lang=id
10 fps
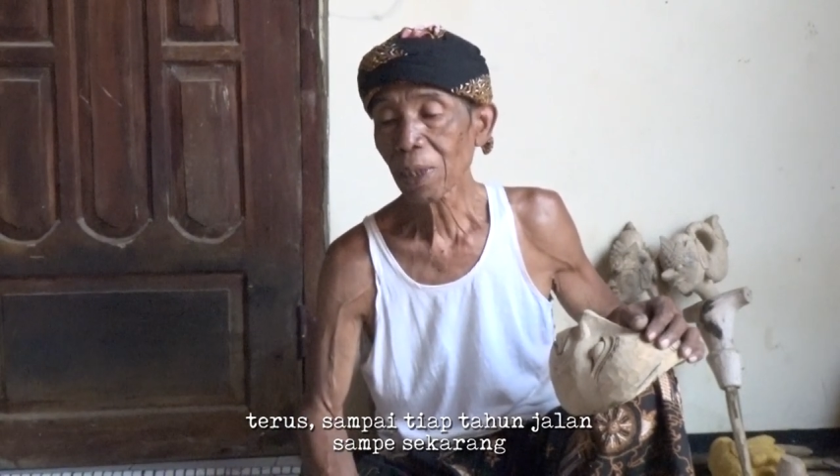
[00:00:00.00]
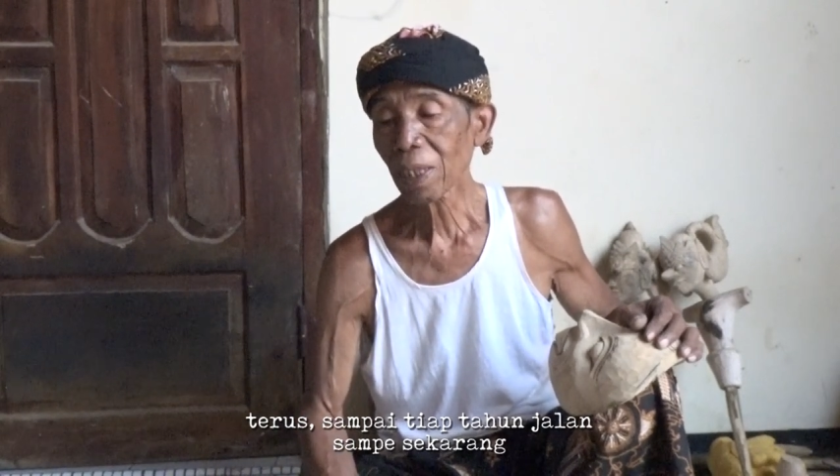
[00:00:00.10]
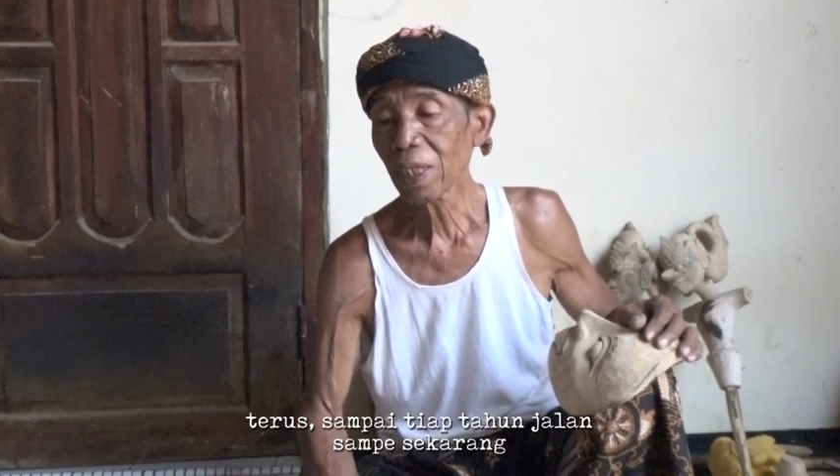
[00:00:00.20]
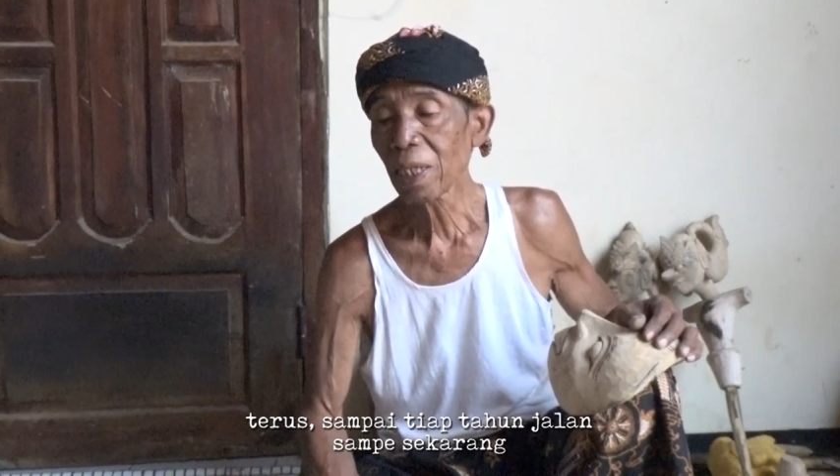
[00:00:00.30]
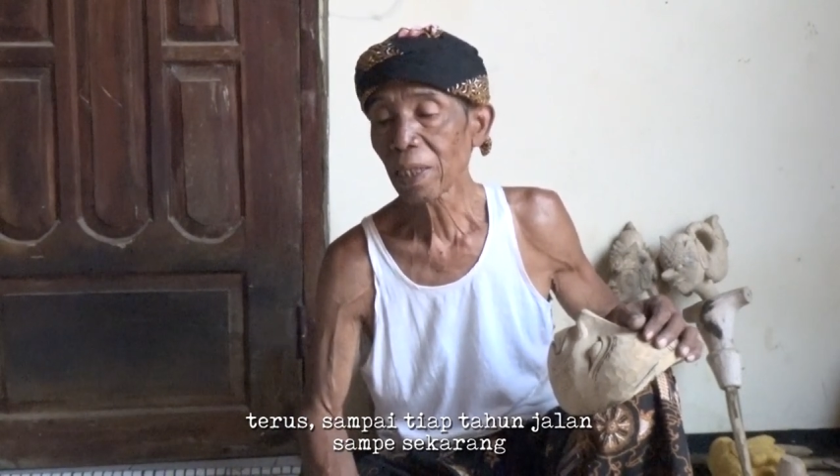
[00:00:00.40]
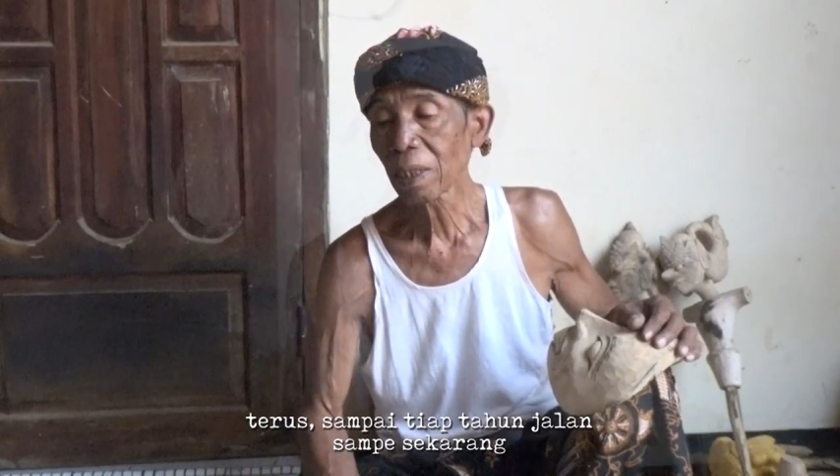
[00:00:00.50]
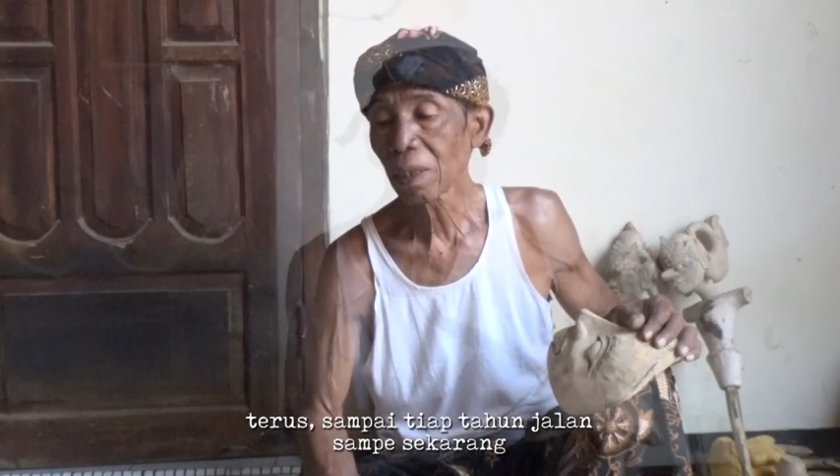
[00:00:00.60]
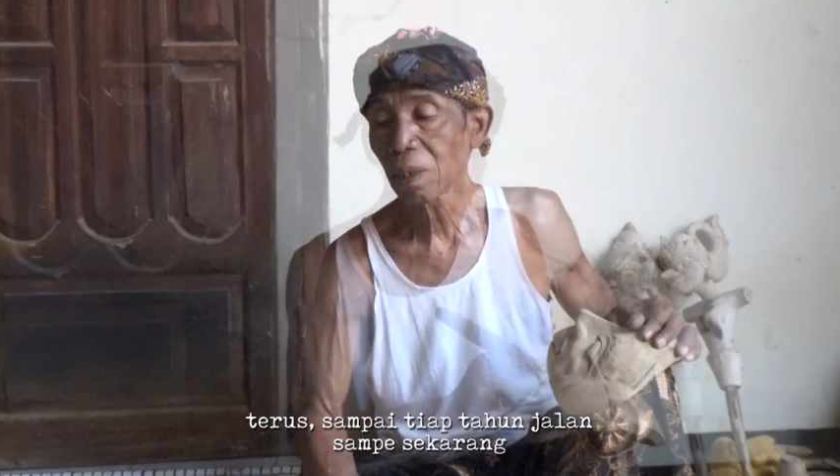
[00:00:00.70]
sekian